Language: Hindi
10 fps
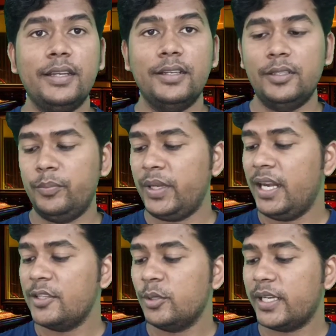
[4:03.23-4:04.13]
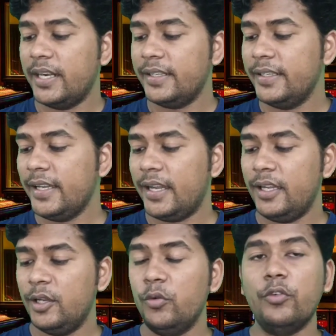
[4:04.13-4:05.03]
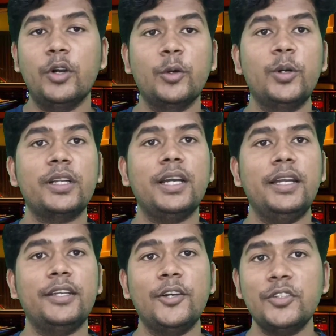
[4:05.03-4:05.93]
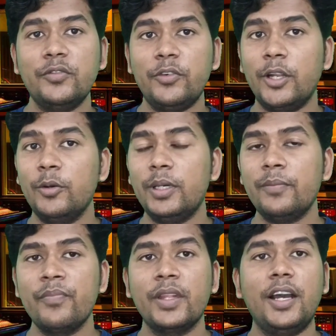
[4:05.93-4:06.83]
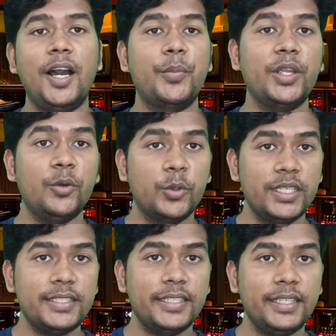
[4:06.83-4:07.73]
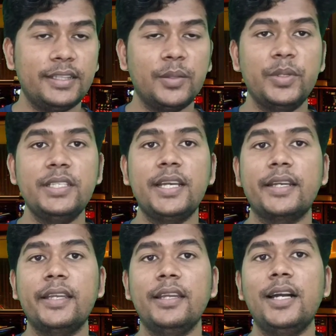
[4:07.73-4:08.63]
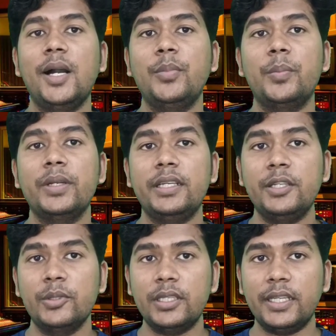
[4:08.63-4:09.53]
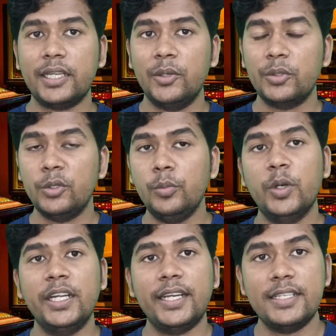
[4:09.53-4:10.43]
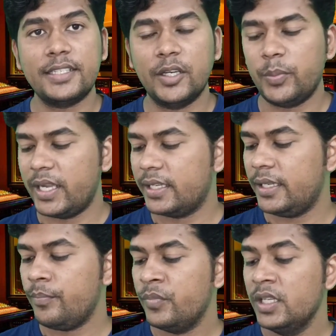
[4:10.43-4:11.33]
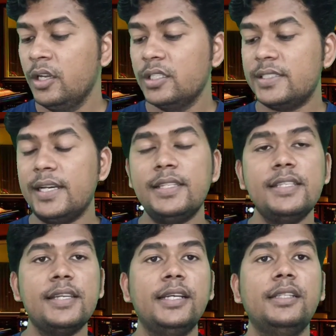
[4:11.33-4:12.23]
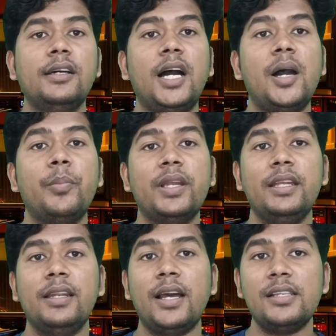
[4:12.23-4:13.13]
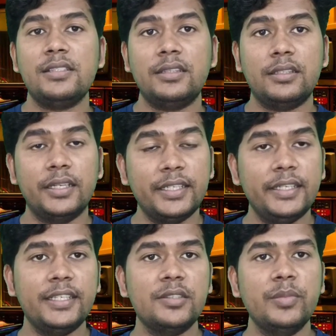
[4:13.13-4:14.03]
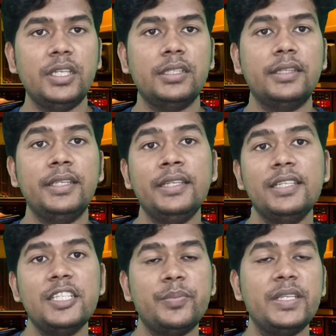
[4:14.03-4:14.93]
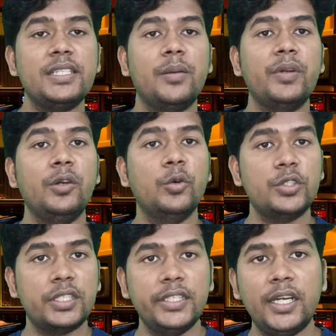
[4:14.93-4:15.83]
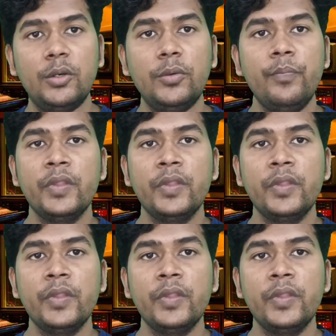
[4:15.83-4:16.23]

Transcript: पहला जो क्राइटेरिया है वो फॉलोअर का है थाउजेंड फॉलोअर आपके होने चाहिए तभी जाके आप अपने ट्विटर अकाउंट को मोनेटाइज कर पाएंगे साथ ही साथ आपके लास्ट थर्टी डेज में तीन स्पेस आपने होस्ट किया हो